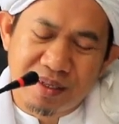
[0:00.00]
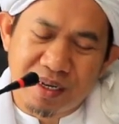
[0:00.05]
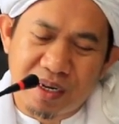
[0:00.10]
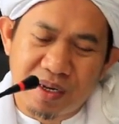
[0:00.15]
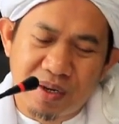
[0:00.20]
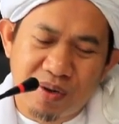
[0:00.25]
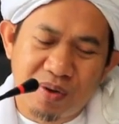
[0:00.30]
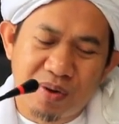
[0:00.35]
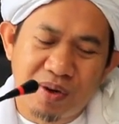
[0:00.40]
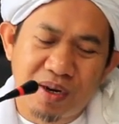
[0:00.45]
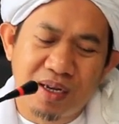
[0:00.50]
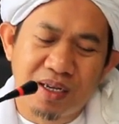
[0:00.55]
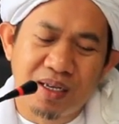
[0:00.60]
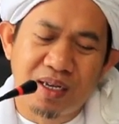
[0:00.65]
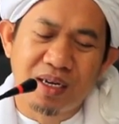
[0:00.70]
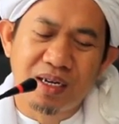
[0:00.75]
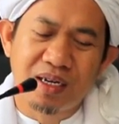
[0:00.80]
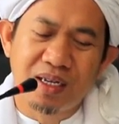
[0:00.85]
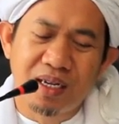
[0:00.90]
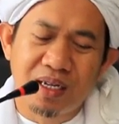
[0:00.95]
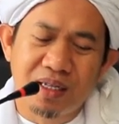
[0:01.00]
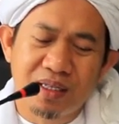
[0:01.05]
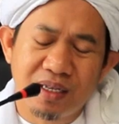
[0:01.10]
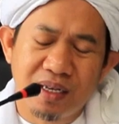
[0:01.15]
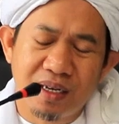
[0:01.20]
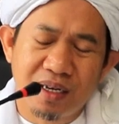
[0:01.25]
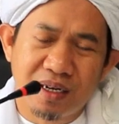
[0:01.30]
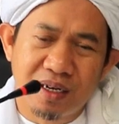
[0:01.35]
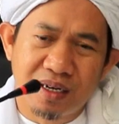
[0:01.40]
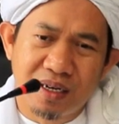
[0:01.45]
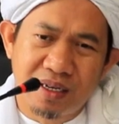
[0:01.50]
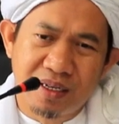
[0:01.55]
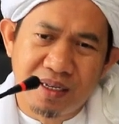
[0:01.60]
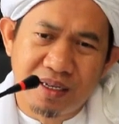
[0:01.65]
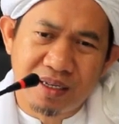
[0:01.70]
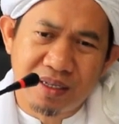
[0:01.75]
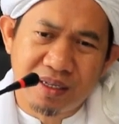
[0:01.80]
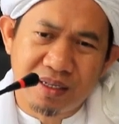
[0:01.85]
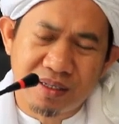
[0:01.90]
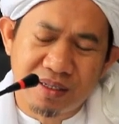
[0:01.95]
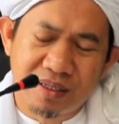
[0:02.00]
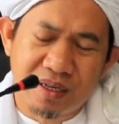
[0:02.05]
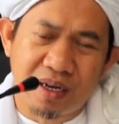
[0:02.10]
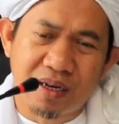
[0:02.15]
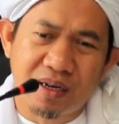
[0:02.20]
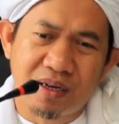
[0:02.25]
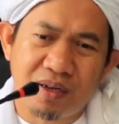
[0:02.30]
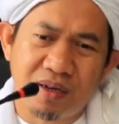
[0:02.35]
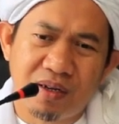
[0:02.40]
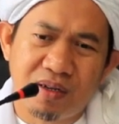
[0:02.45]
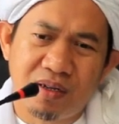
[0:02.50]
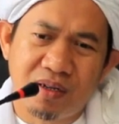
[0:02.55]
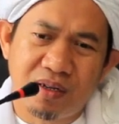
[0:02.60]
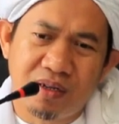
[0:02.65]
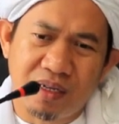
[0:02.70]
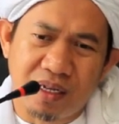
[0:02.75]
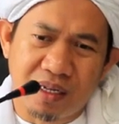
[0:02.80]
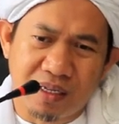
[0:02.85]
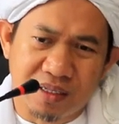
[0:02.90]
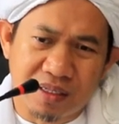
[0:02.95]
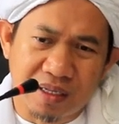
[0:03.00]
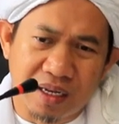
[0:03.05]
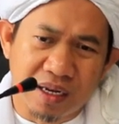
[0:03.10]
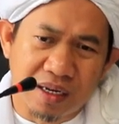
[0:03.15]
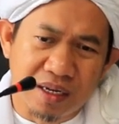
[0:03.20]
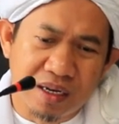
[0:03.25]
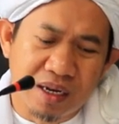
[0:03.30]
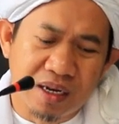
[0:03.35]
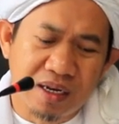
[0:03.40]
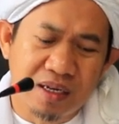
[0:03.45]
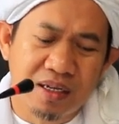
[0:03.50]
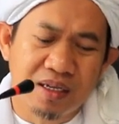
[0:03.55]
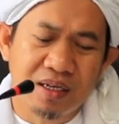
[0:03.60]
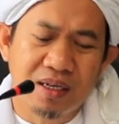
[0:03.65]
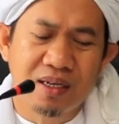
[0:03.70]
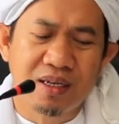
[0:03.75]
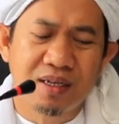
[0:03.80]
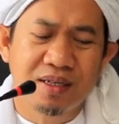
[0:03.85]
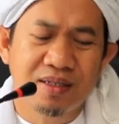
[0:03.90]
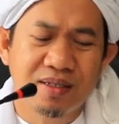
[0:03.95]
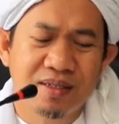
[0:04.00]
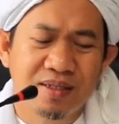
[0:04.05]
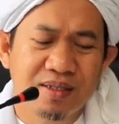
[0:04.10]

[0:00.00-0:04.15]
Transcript: Karena orang yang niatnya ikhlas karena Allah dan sadar dia